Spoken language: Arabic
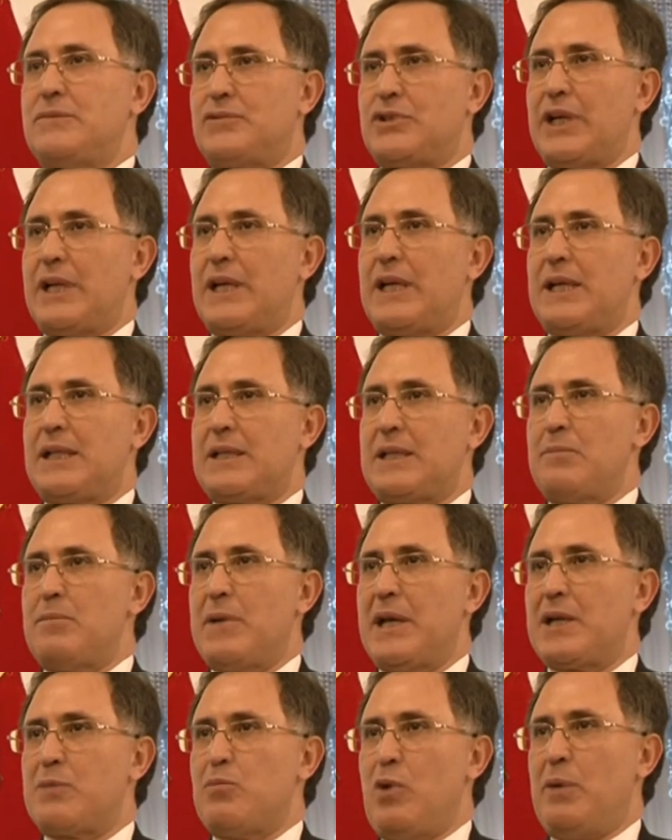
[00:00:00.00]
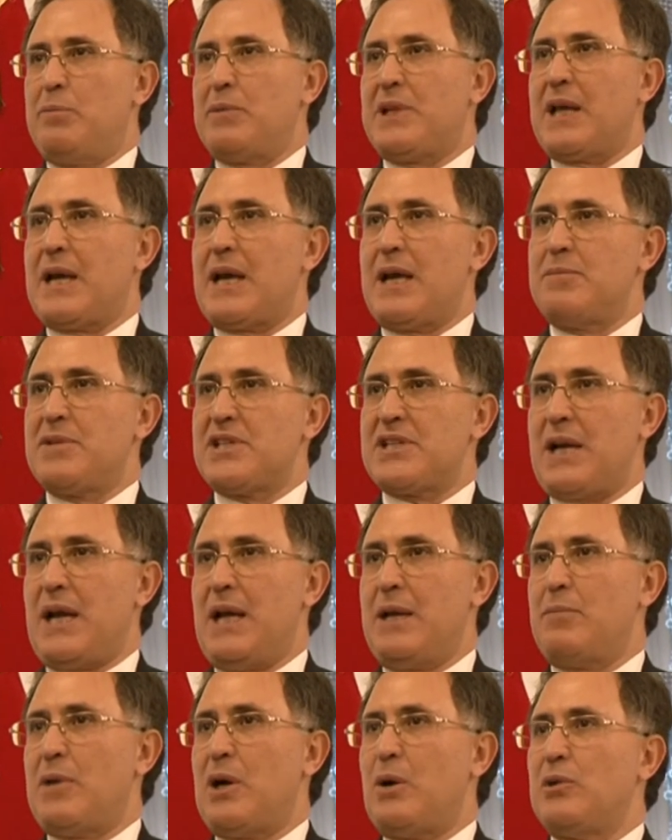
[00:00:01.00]
جلالة الملك محمد الخامس
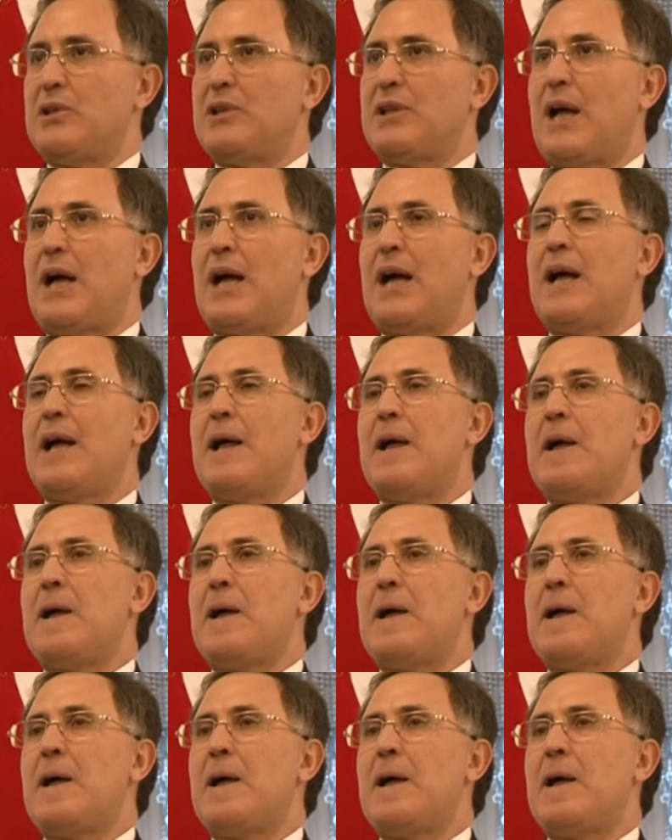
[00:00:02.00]
رحمه الله